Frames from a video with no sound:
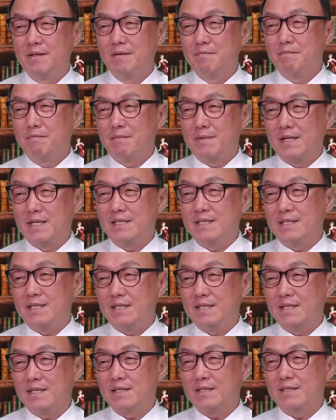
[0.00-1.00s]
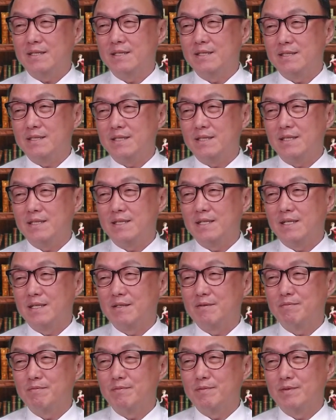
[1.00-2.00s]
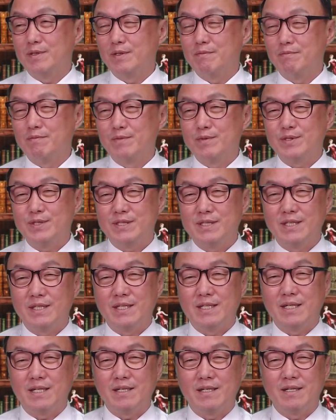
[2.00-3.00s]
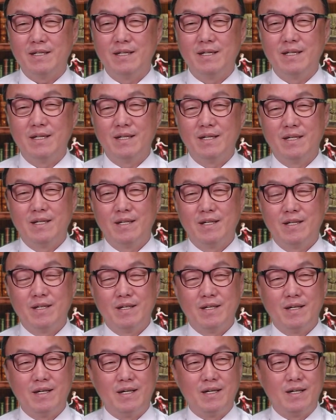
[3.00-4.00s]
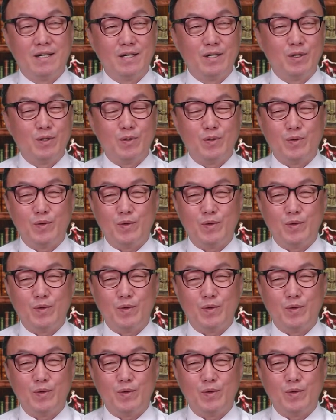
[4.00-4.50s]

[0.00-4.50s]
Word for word: 만진당, 터진당, 뭐 무슨 당, 아유